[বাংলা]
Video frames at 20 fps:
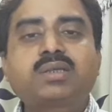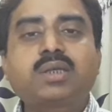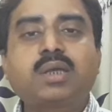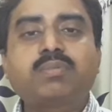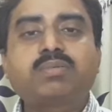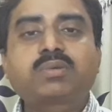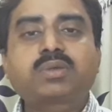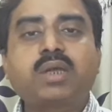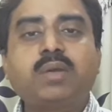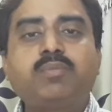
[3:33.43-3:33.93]

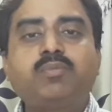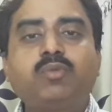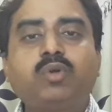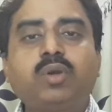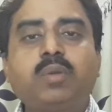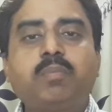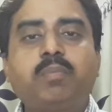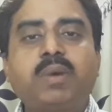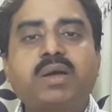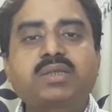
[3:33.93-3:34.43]
সাবস্ক্রাইব
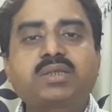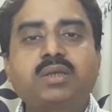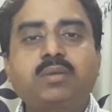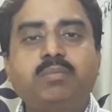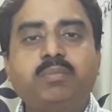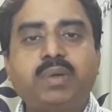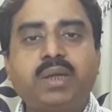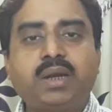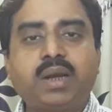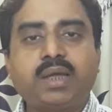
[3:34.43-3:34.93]
করে পাশের
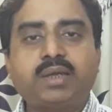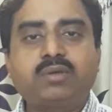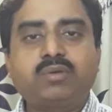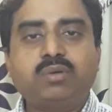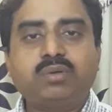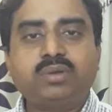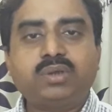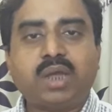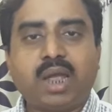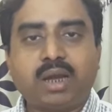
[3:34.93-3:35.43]
বেল
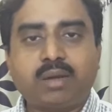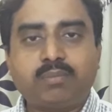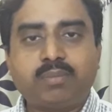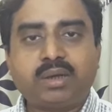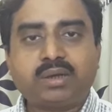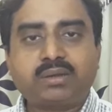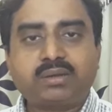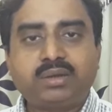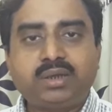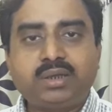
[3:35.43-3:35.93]
আইকনটি
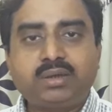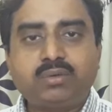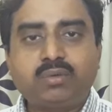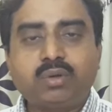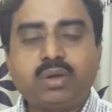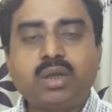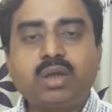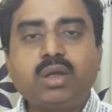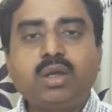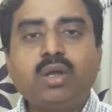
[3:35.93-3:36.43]
একবার ক্লিক
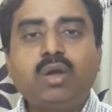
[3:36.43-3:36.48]
করে